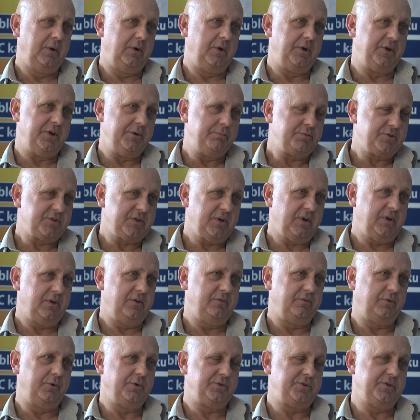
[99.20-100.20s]
lipca
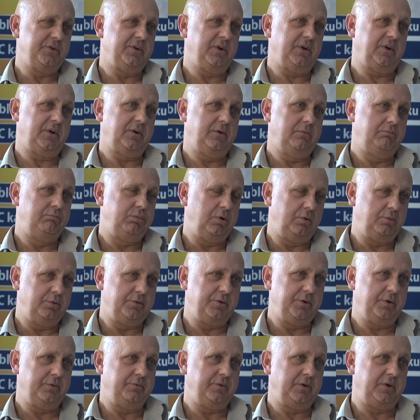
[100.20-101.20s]
w godzinach
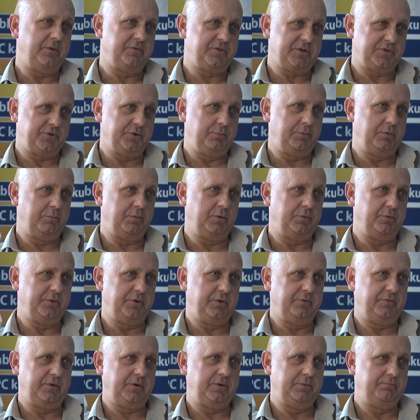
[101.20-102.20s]
południowych i
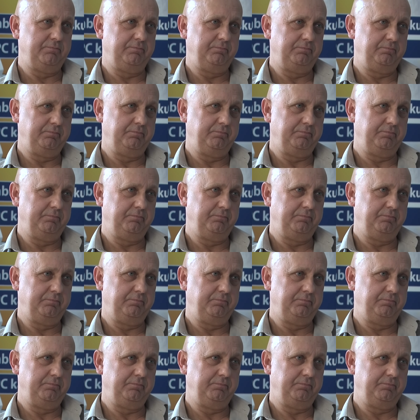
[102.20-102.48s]
wczesnopopołudniowych.